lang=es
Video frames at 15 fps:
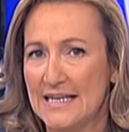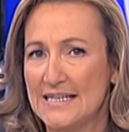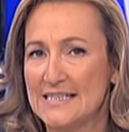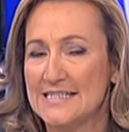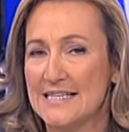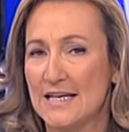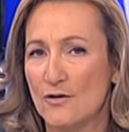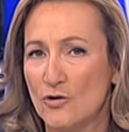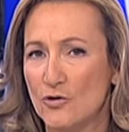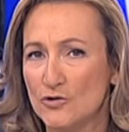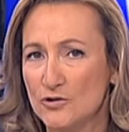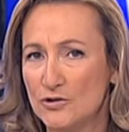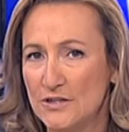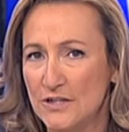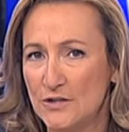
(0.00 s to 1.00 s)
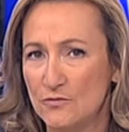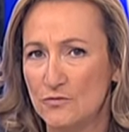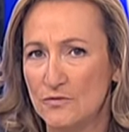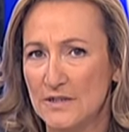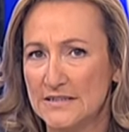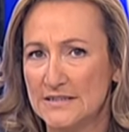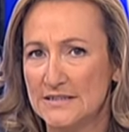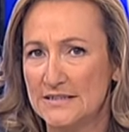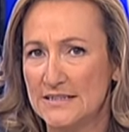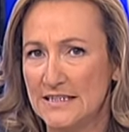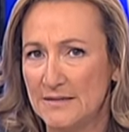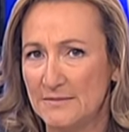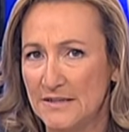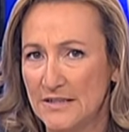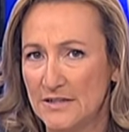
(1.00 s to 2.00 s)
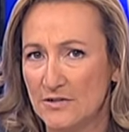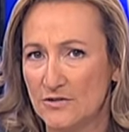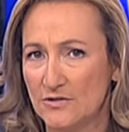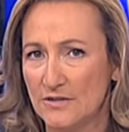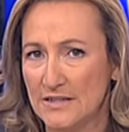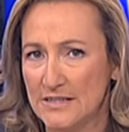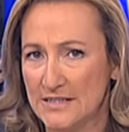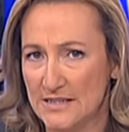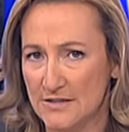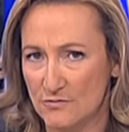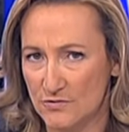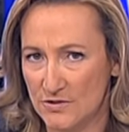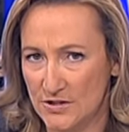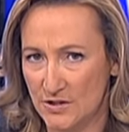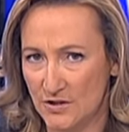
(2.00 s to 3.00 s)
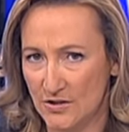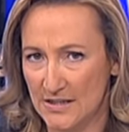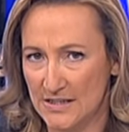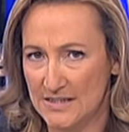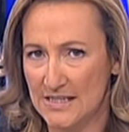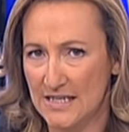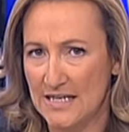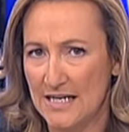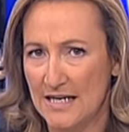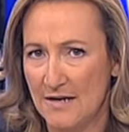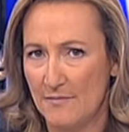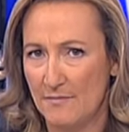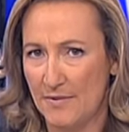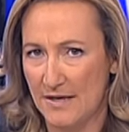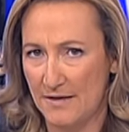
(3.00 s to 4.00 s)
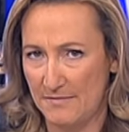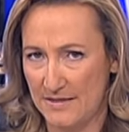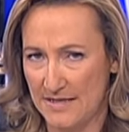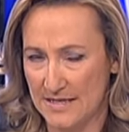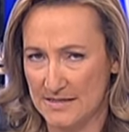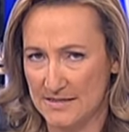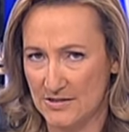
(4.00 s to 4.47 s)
se continúan dirimiendo esas cuestiones previas.